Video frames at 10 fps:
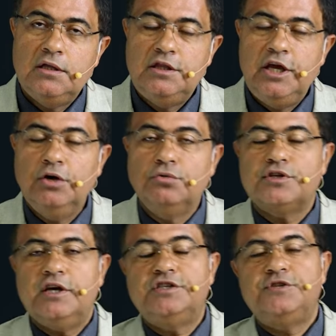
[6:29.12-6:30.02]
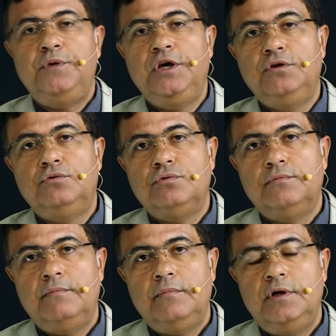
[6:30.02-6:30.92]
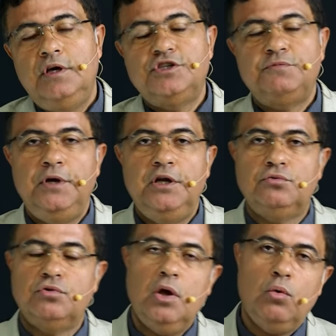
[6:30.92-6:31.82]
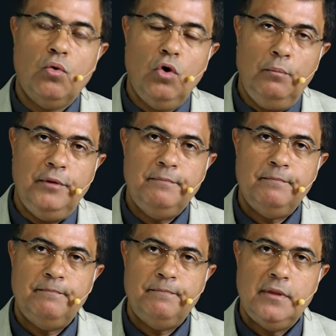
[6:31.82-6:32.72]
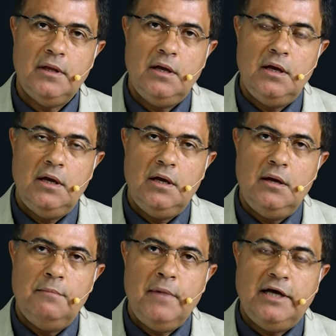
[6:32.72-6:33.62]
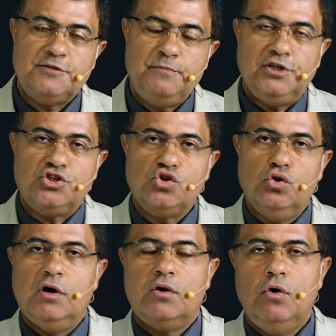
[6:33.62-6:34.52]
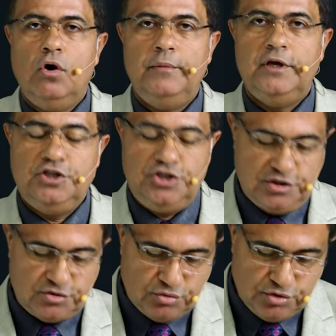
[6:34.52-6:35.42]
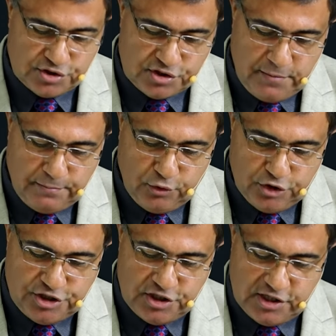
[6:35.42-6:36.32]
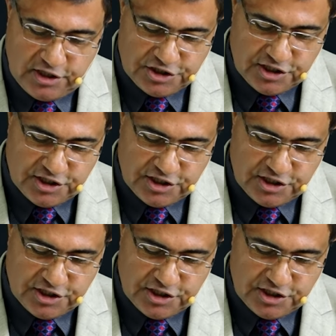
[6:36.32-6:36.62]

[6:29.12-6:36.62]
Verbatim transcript: Deus é espírito, espírito não come, mas pessoa come. E Jesus, depois de ter